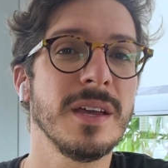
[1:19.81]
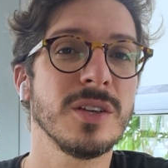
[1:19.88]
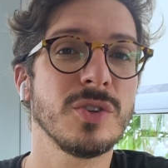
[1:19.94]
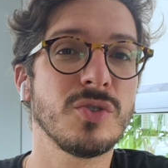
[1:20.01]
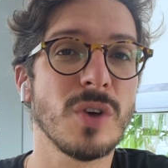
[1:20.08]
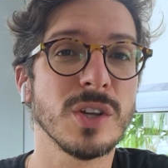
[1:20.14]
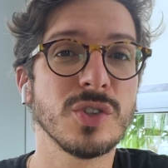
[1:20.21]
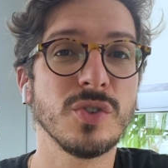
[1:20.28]

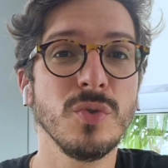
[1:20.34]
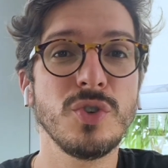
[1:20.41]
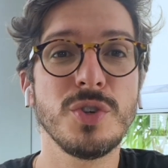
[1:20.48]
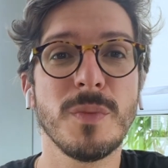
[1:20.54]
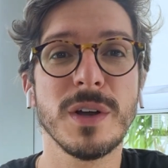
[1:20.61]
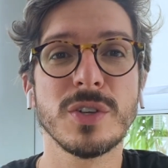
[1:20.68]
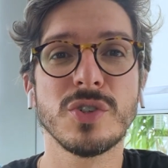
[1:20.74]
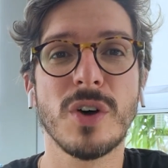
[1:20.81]
suas
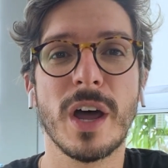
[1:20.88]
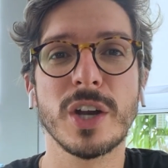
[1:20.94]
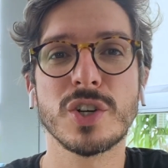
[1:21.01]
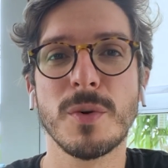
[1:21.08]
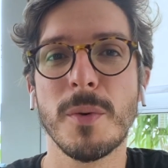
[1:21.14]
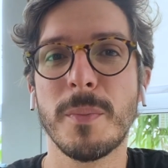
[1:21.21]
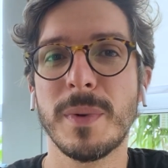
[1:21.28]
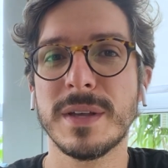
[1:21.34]
últimas horas
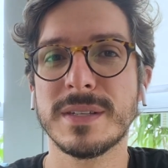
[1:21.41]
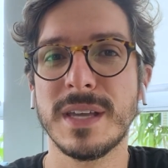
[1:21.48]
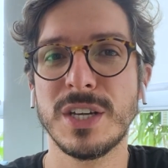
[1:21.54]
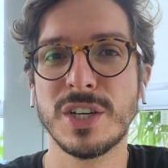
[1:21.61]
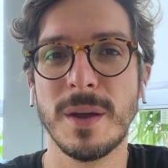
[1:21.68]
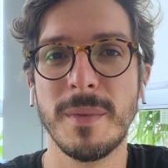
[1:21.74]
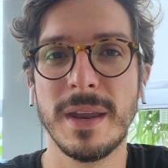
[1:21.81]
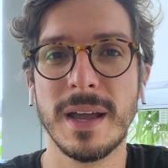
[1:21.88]
como
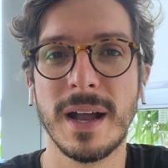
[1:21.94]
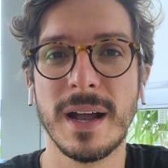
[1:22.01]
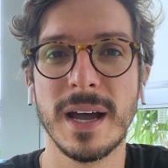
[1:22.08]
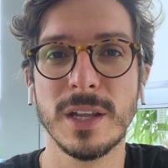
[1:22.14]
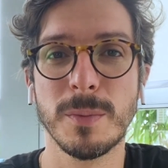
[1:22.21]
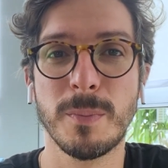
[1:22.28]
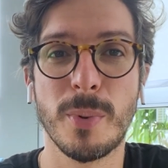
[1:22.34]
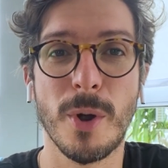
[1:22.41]
presidente
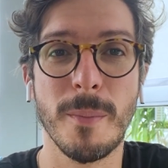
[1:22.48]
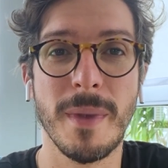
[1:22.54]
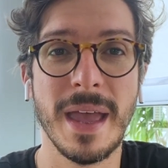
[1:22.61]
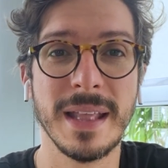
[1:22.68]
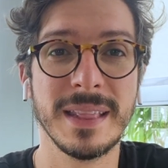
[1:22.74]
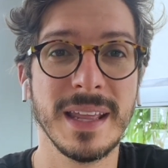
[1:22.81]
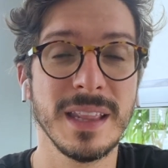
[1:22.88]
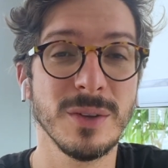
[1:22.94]
americano
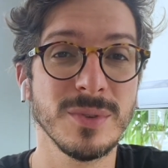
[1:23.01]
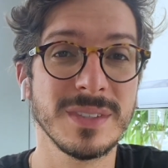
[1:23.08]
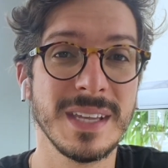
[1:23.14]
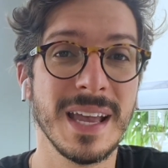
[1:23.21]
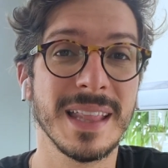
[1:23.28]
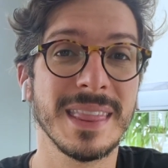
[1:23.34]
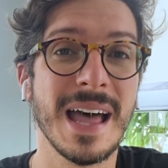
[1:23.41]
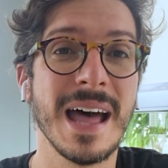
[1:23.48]
prometem não
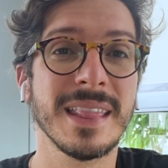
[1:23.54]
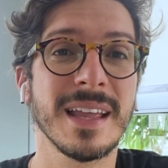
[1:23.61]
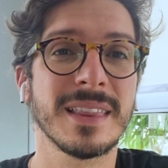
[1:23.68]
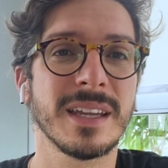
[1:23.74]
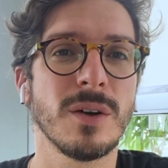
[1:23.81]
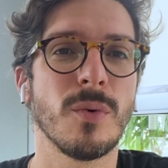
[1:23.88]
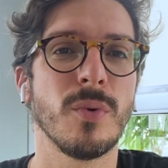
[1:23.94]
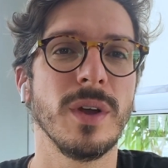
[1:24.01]
ser nada
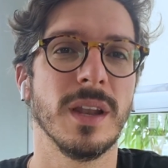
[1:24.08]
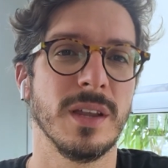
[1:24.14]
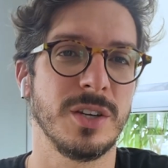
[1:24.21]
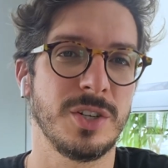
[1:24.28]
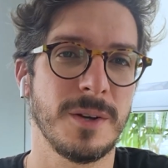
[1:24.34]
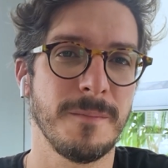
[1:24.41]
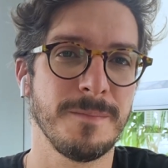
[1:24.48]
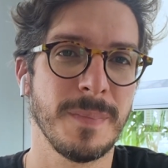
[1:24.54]

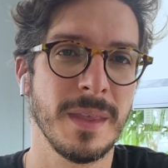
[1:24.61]
tranquilas.